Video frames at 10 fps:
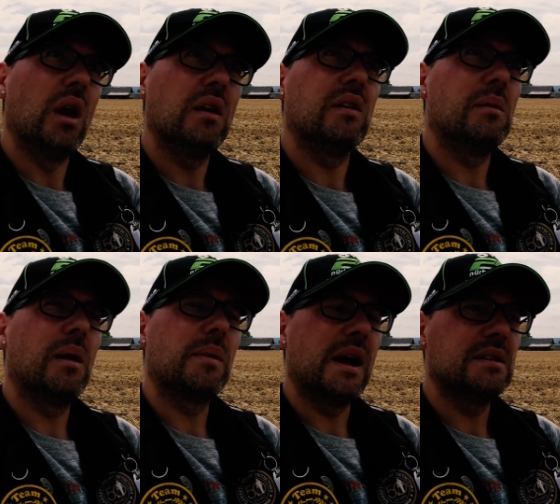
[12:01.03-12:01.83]
Ich
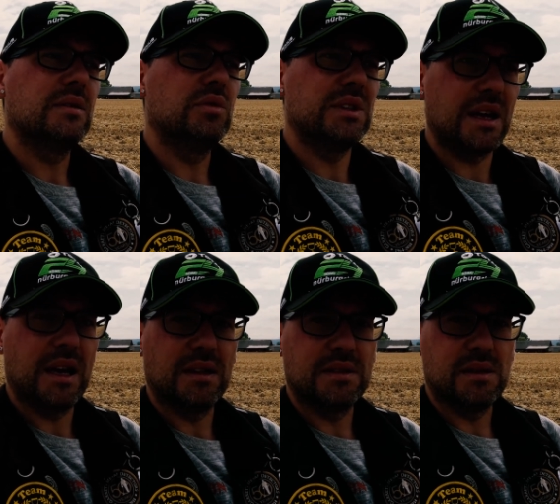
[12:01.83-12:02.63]
selber habe keins gefunden,
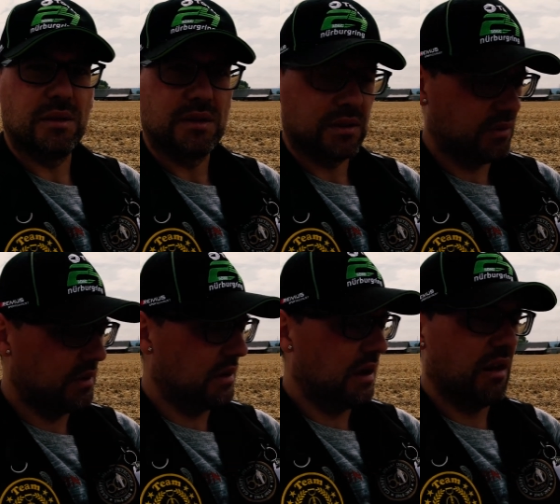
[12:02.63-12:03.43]
Dagi hat ein silbernes
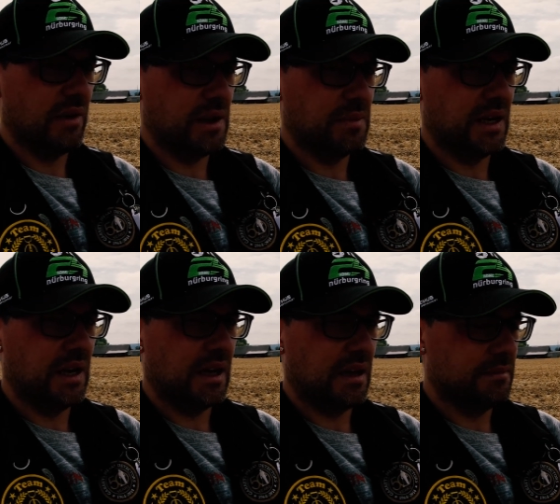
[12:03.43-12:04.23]
gefunden. Auf einem
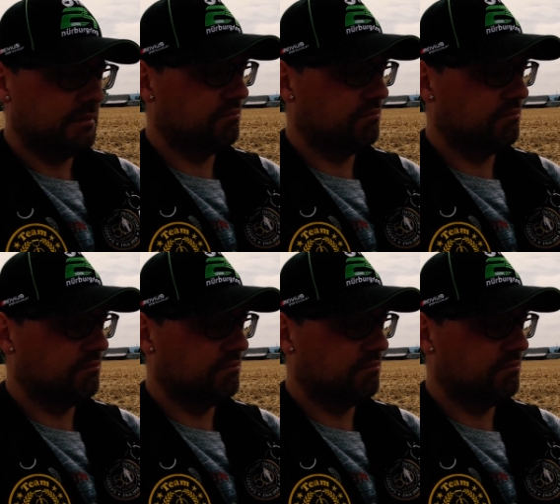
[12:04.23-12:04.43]
meiner Äcker.